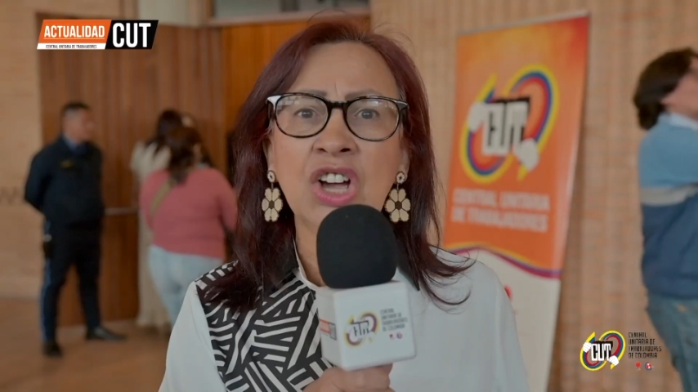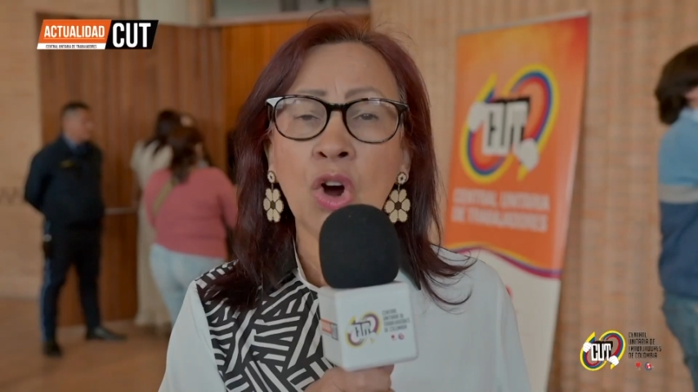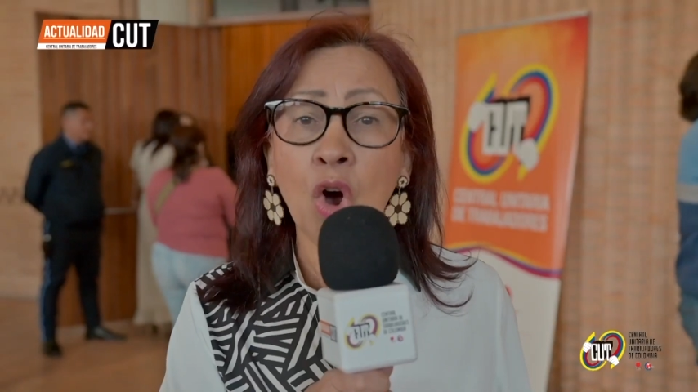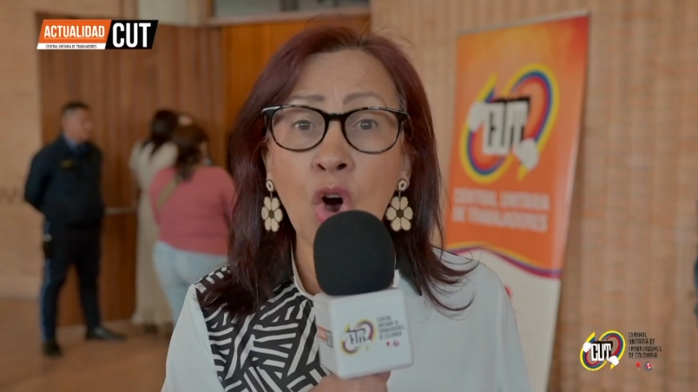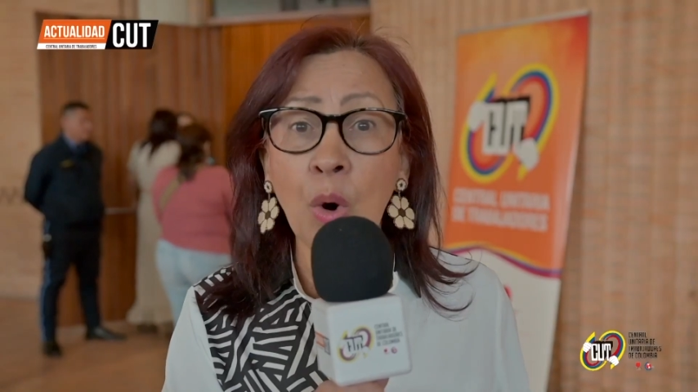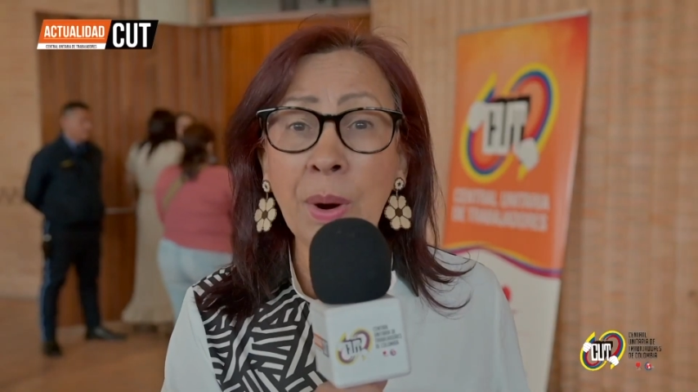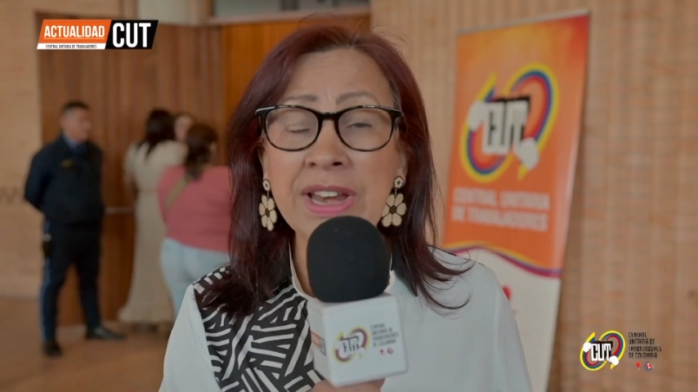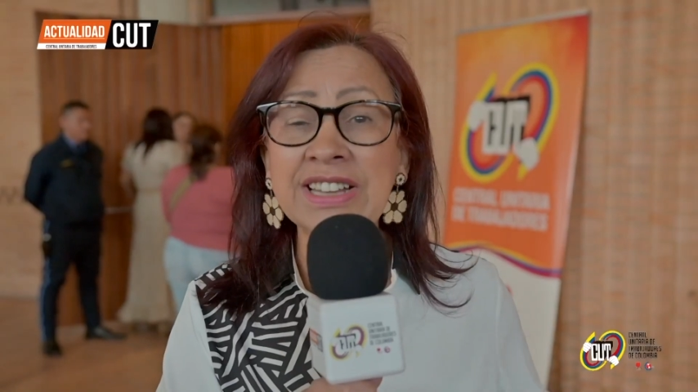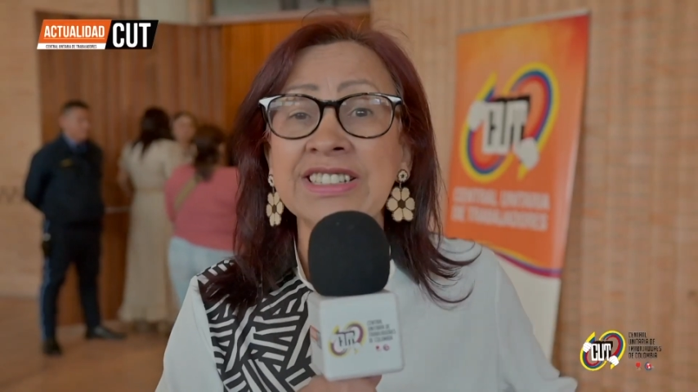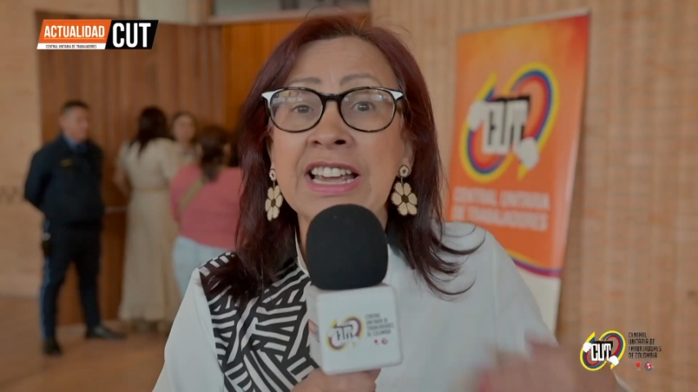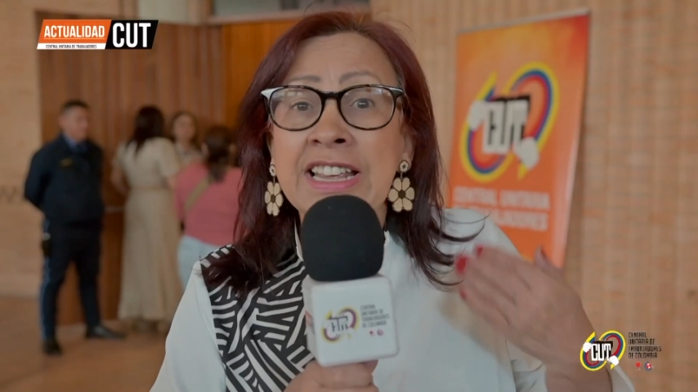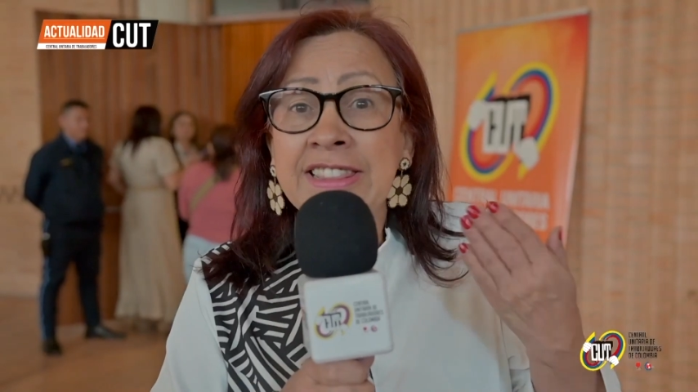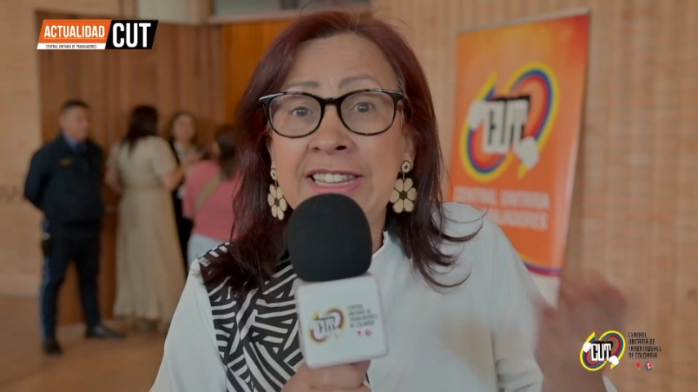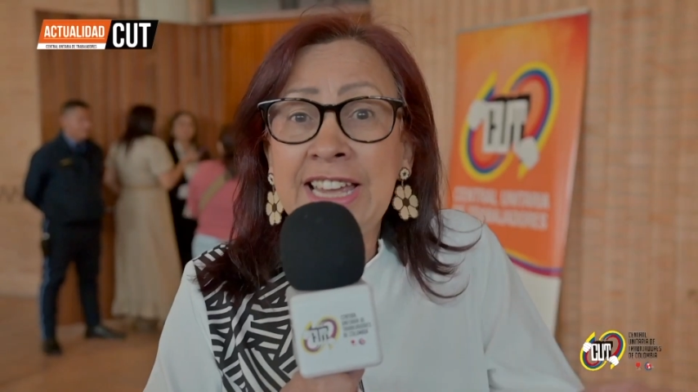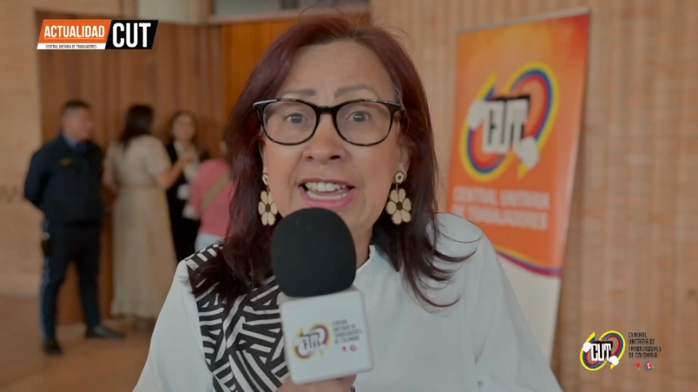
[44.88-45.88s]
jóvenes,
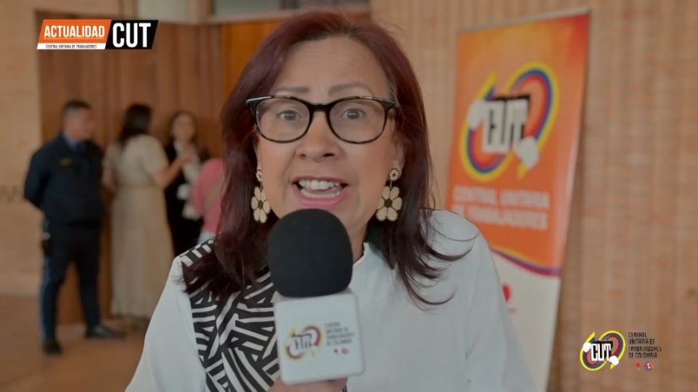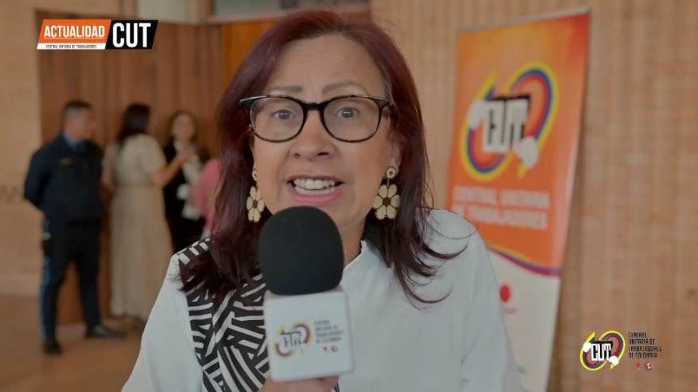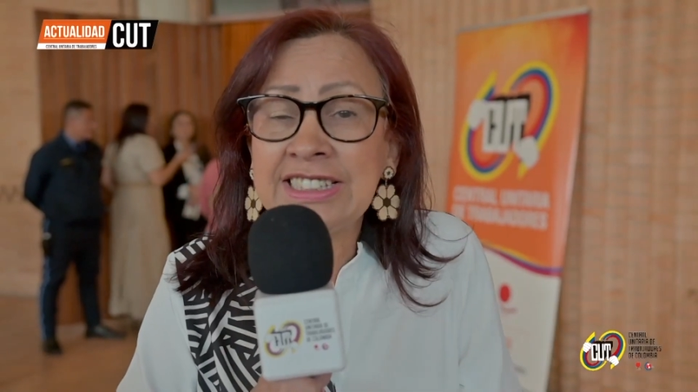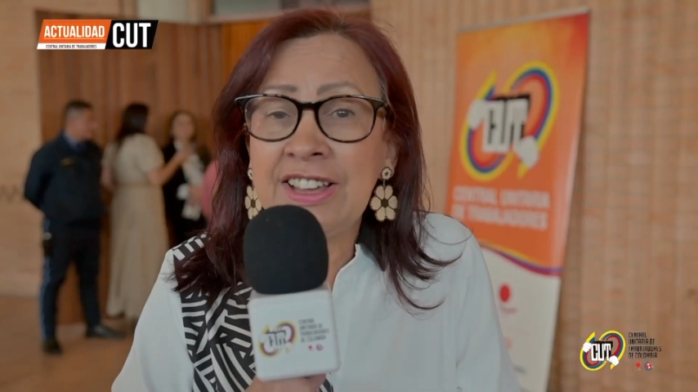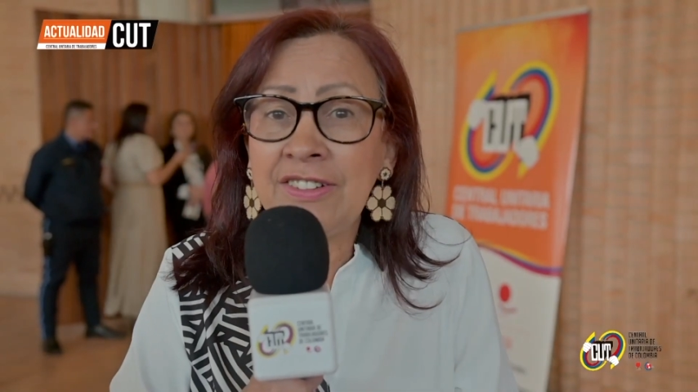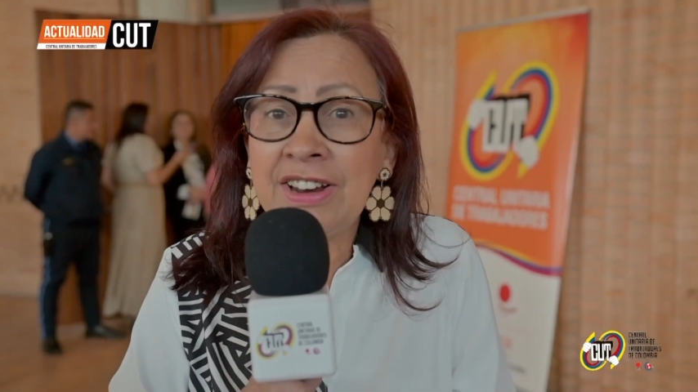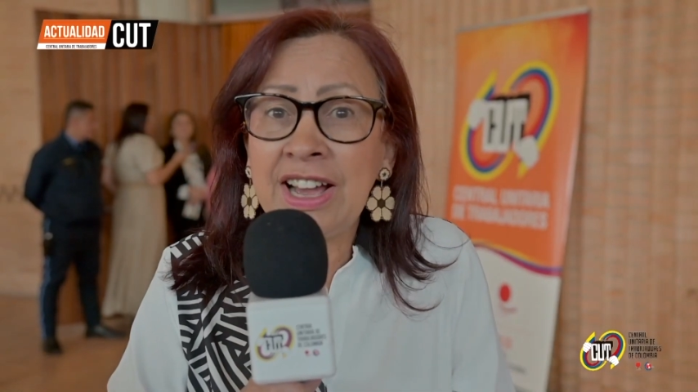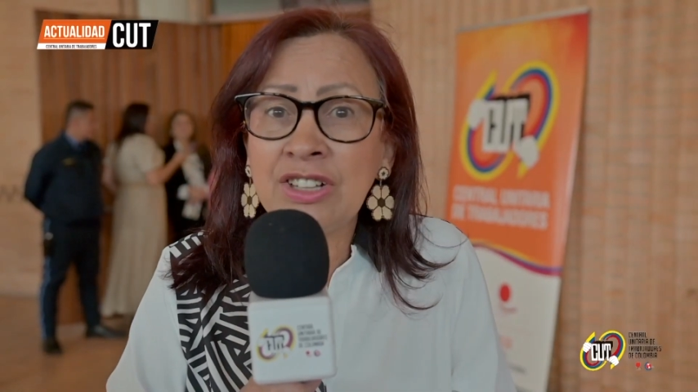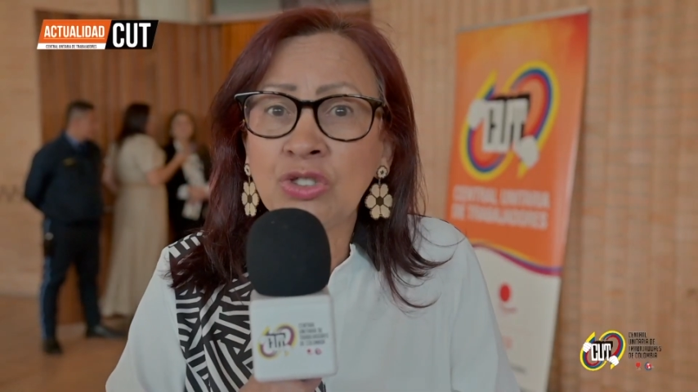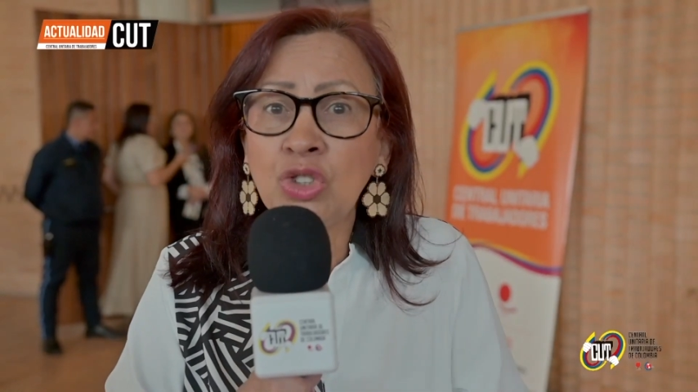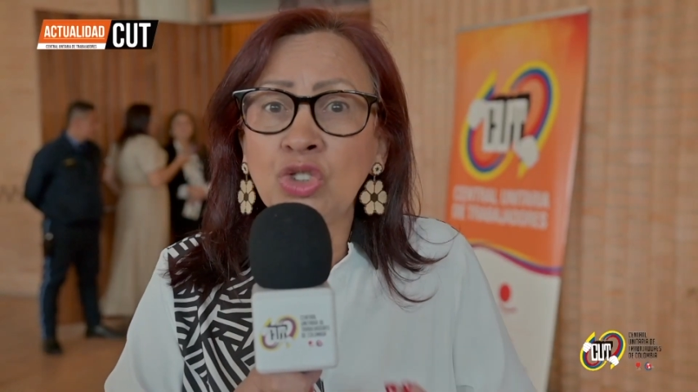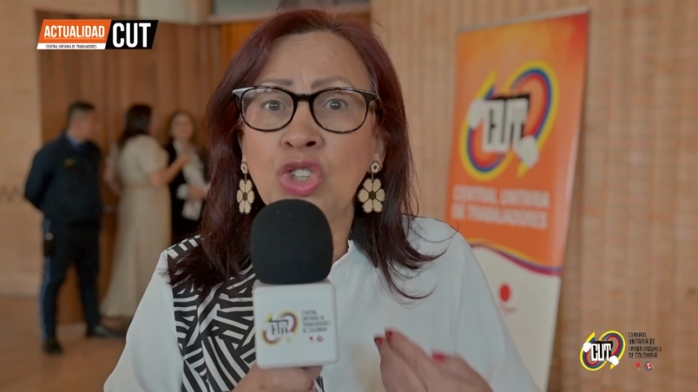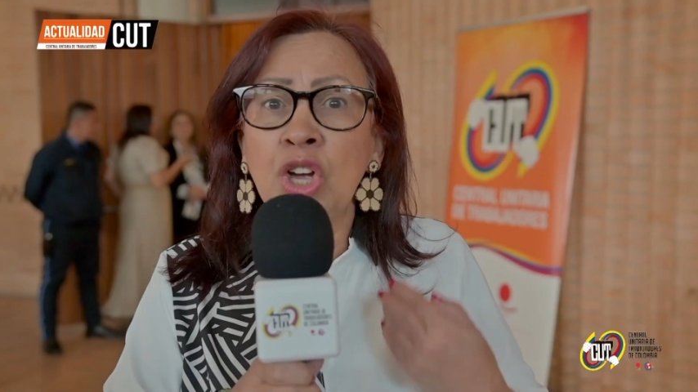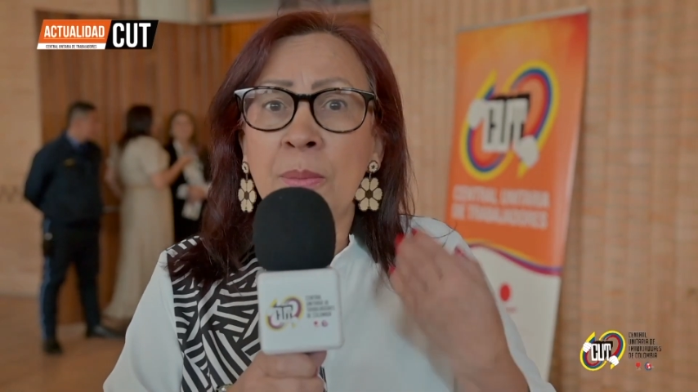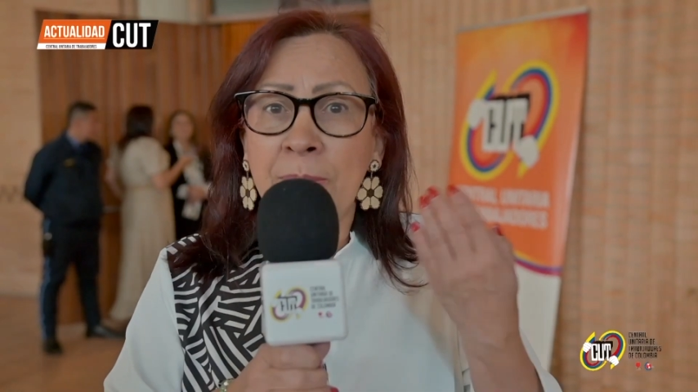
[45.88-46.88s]
niñas de
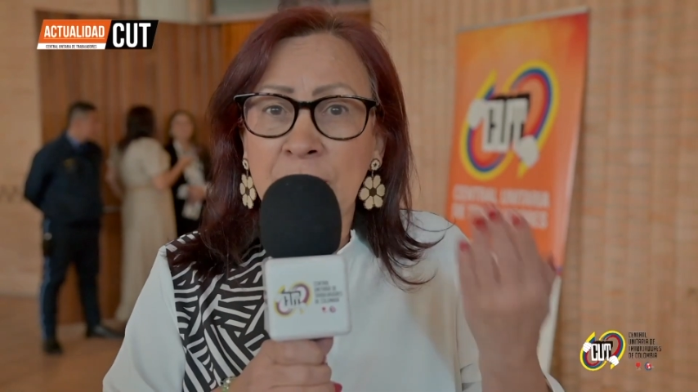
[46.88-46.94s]
brazos,